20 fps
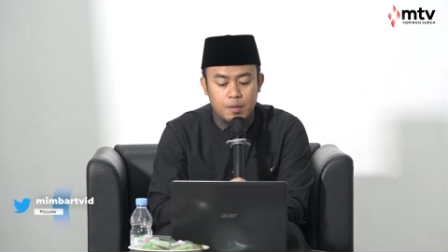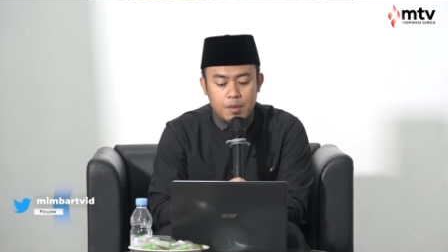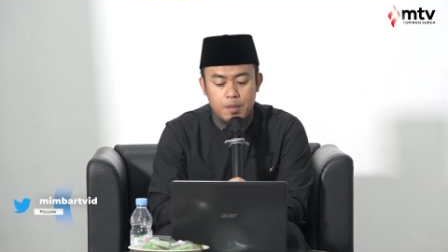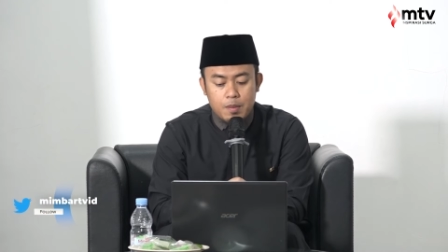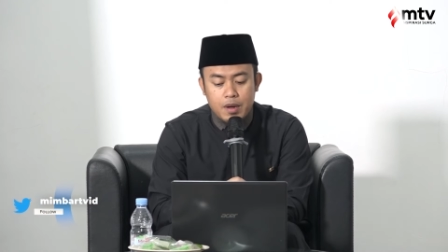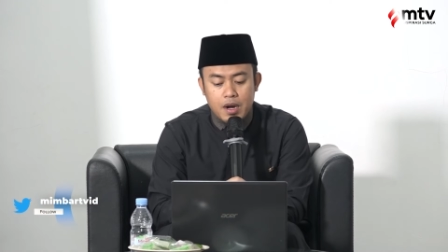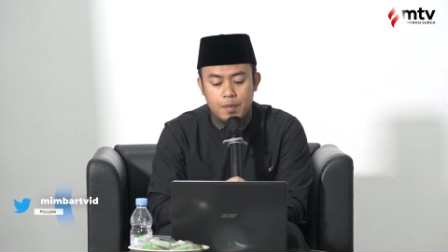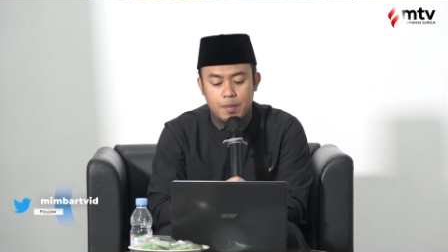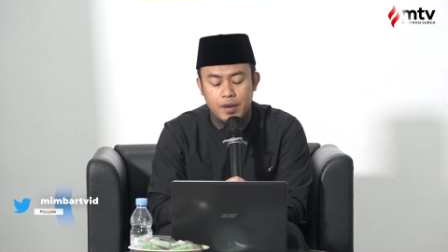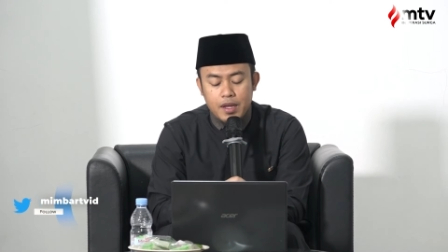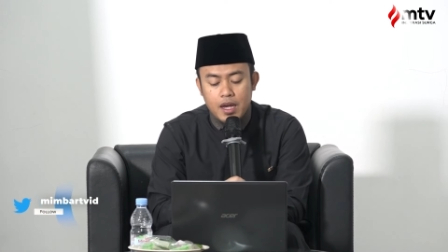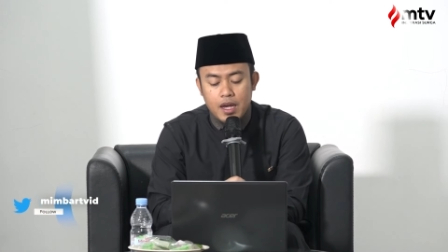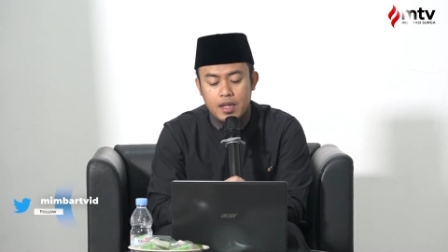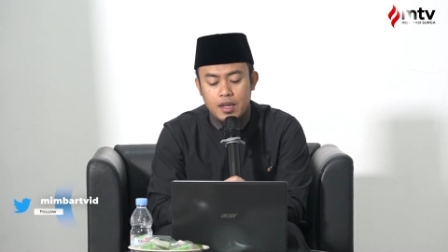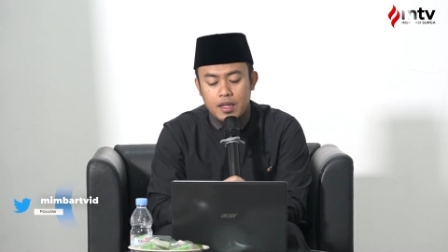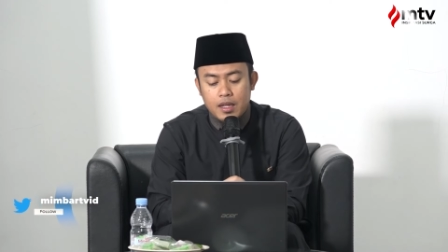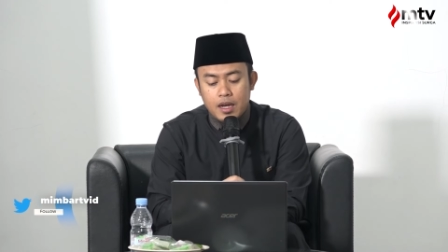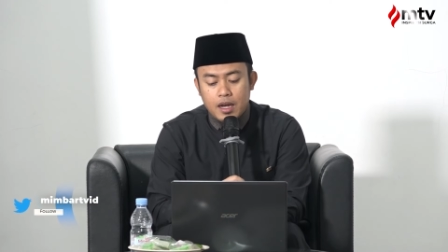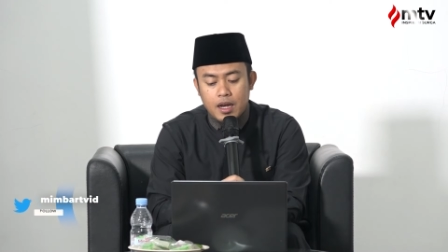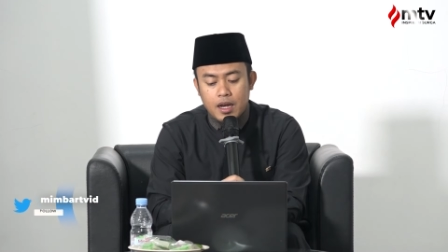beberapa yang
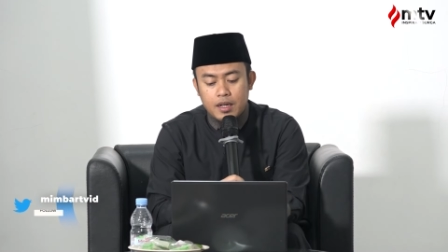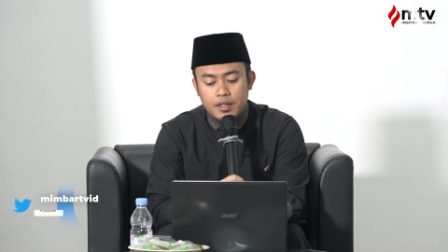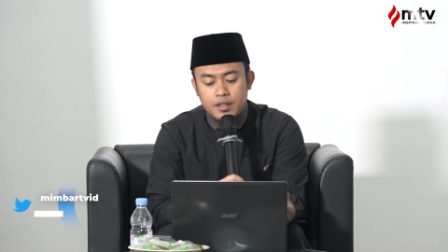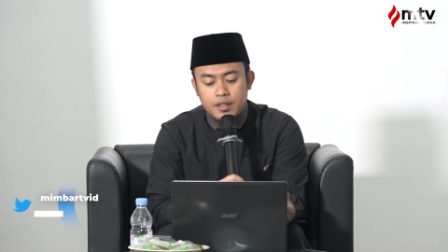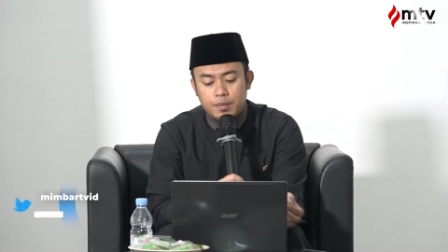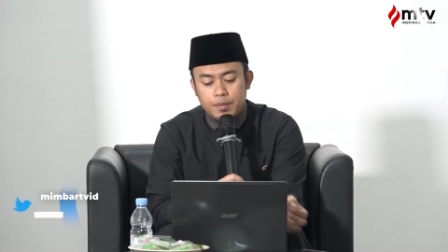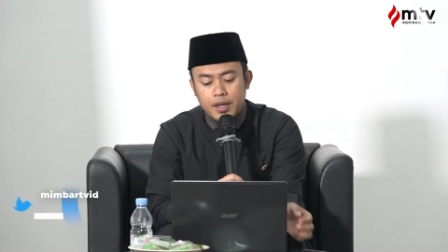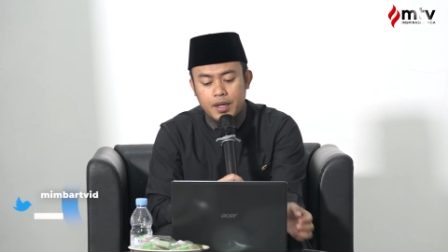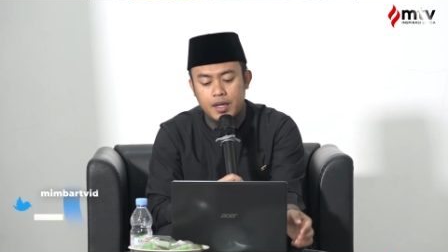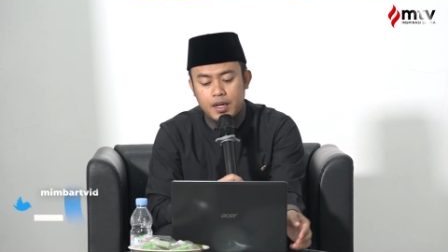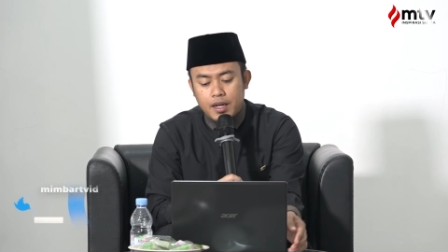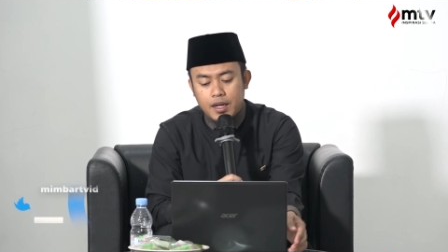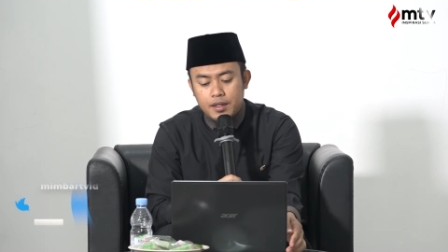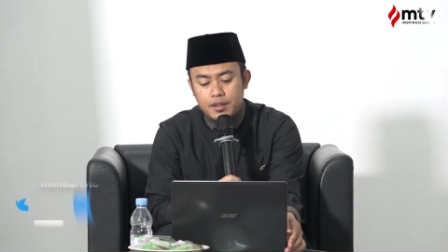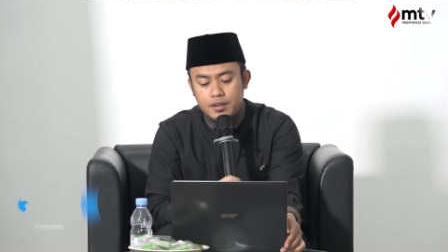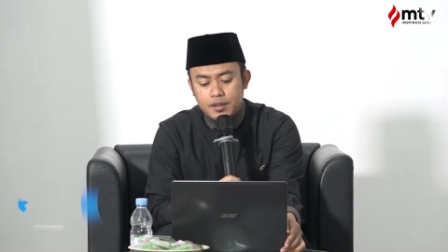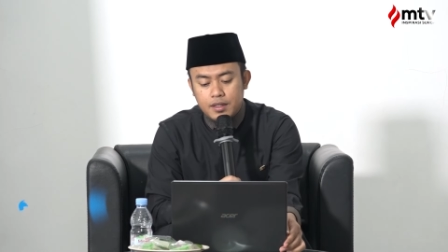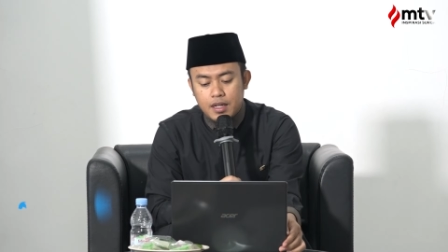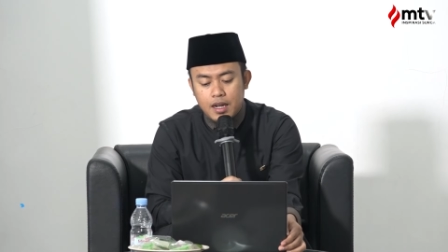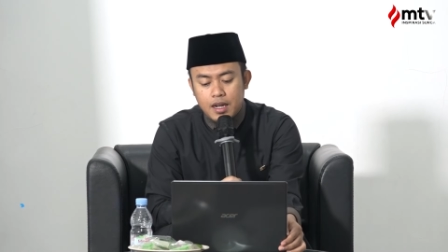ingin akan sampaikan.
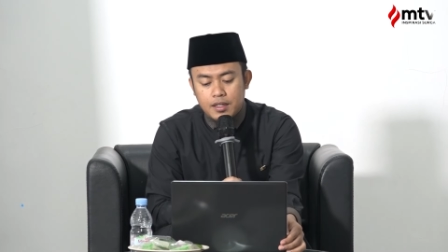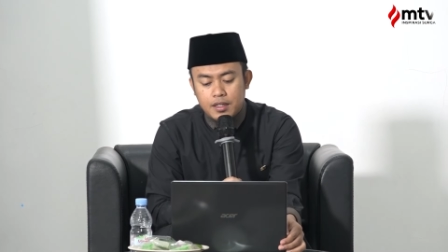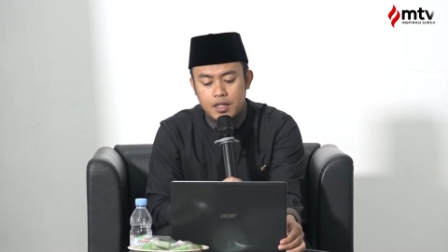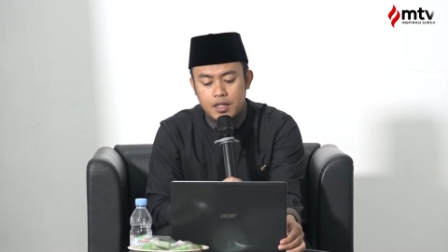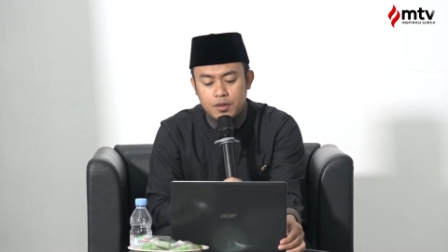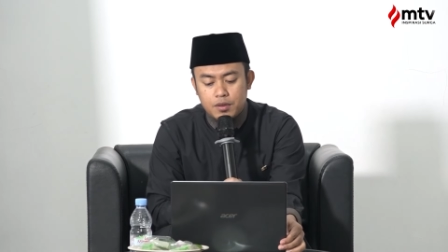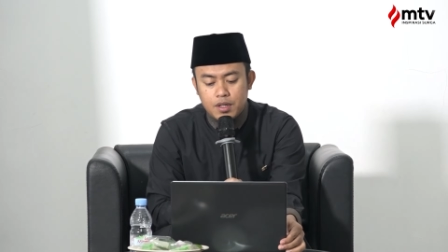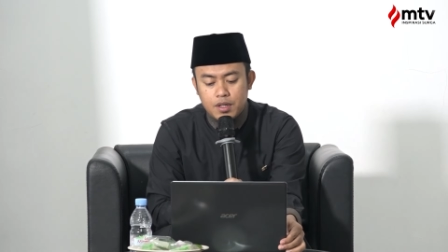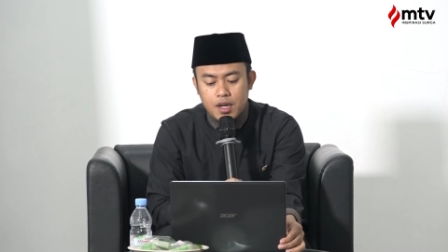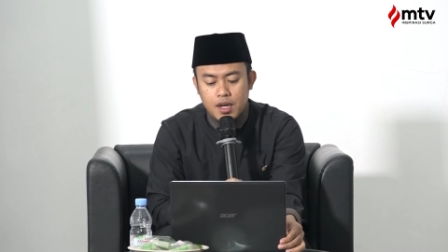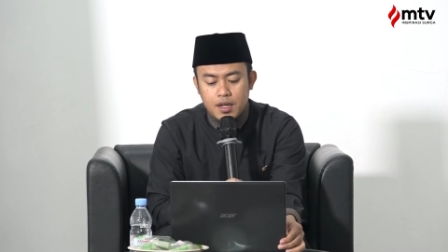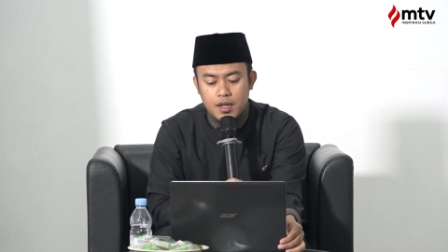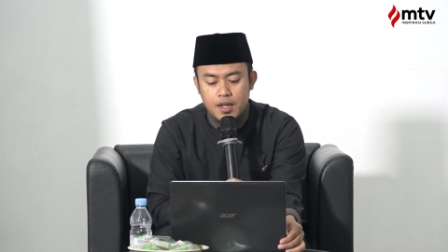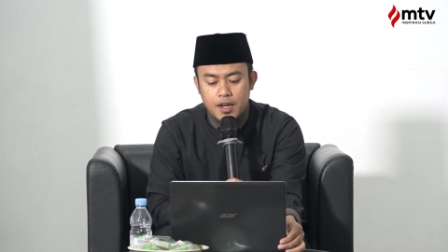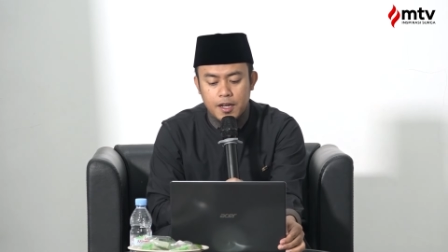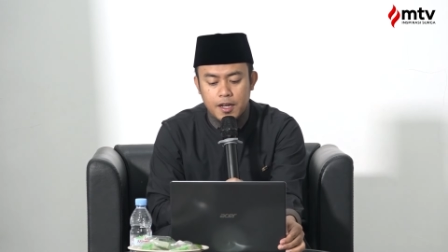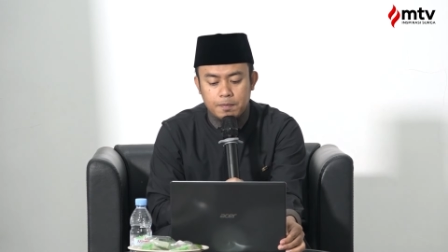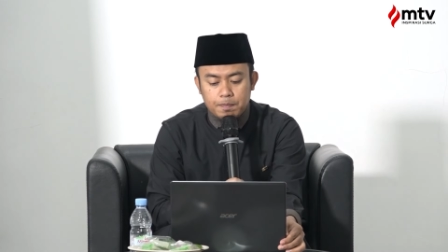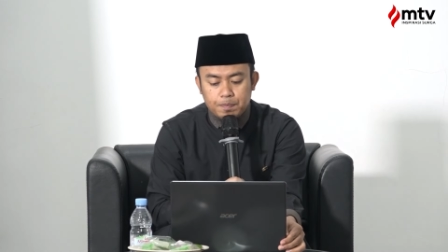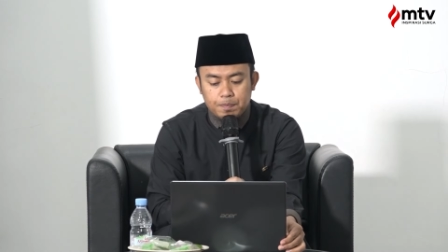Salah satunya
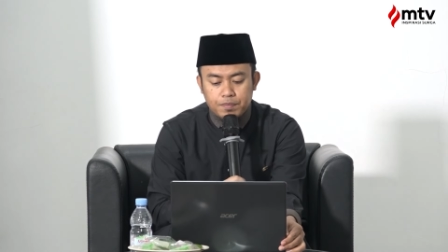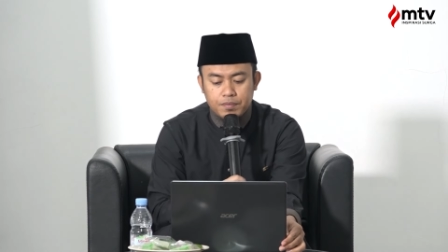adalah